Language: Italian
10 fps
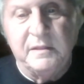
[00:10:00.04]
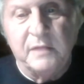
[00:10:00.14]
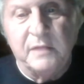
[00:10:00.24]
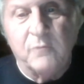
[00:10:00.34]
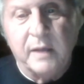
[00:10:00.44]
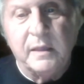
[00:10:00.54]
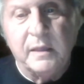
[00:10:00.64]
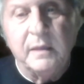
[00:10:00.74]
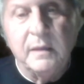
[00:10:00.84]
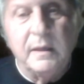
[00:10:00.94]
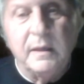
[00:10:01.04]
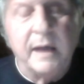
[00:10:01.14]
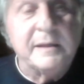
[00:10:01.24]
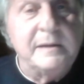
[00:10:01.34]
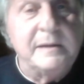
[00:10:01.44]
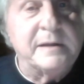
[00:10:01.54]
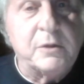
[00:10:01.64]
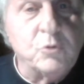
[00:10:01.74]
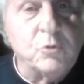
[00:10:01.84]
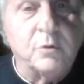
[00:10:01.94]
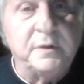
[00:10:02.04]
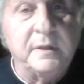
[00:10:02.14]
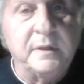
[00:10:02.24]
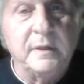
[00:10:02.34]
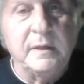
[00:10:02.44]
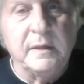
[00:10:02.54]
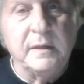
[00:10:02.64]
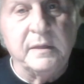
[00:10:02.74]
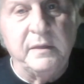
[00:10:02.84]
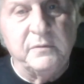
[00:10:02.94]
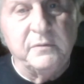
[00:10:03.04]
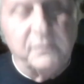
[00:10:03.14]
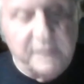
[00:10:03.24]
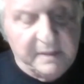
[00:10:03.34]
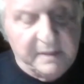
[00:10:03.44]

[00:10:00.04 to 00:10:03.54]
intendo anche, anche le regioni che sono state